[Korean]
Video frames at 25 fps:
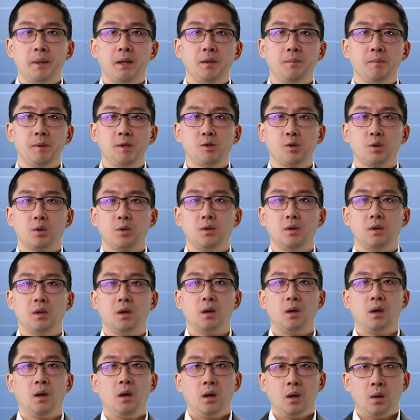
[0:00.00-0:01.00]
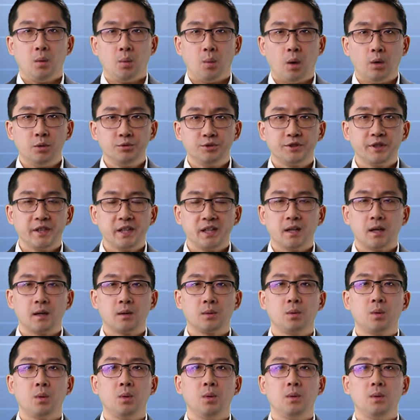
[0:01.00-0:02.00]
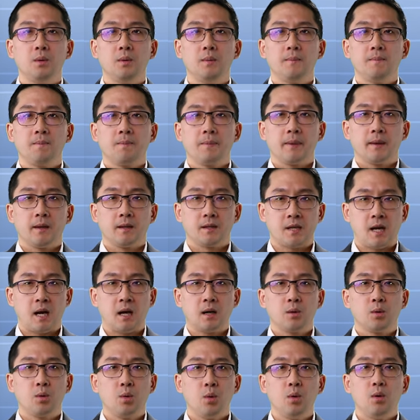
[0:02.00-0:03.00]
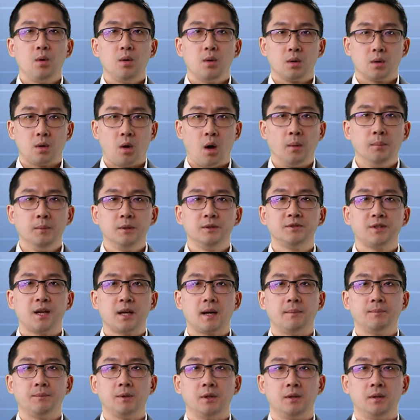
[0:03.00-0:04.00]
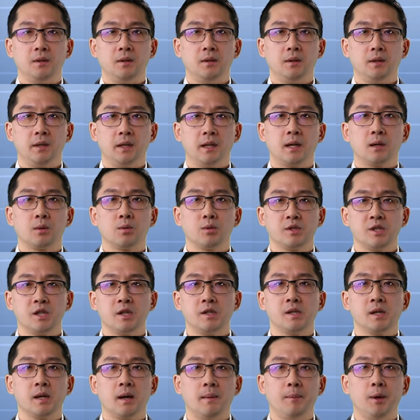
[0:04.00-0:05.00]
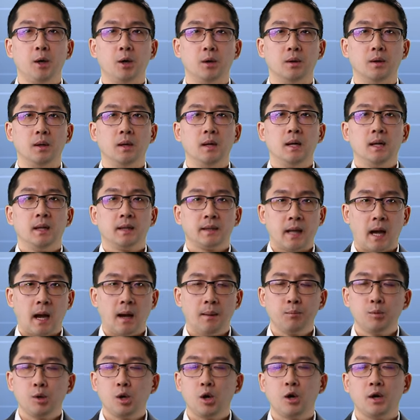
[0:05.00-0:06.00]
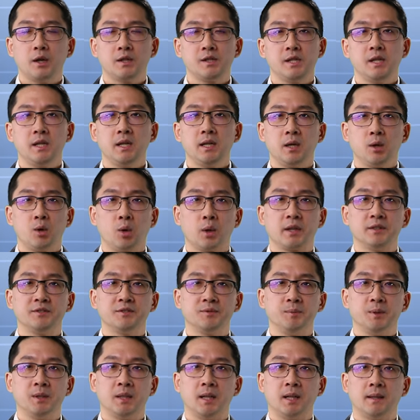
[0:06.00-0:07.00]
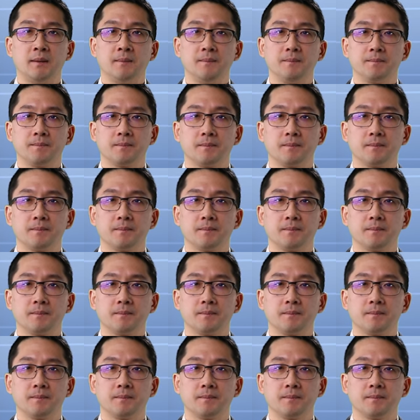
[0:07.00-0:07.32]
피그미족을 원숭이 같고 작고 검은 사람들이라고 지칭하며 다음과 같이 기록했습니다.